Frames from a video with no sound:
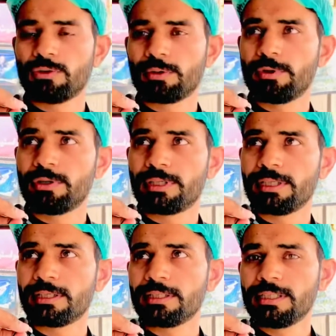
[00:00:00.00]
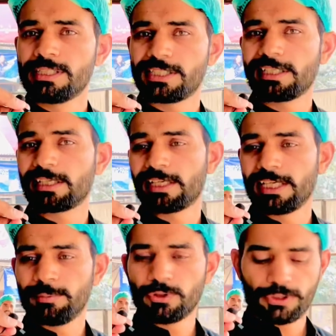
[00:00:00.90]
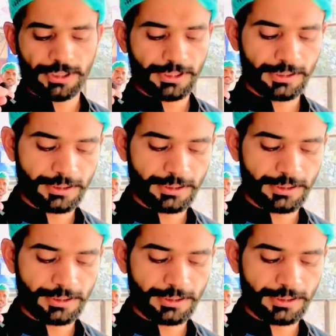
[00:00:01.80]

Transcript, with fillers: कौरमा होता है चिकन कढ़ाई भी होती है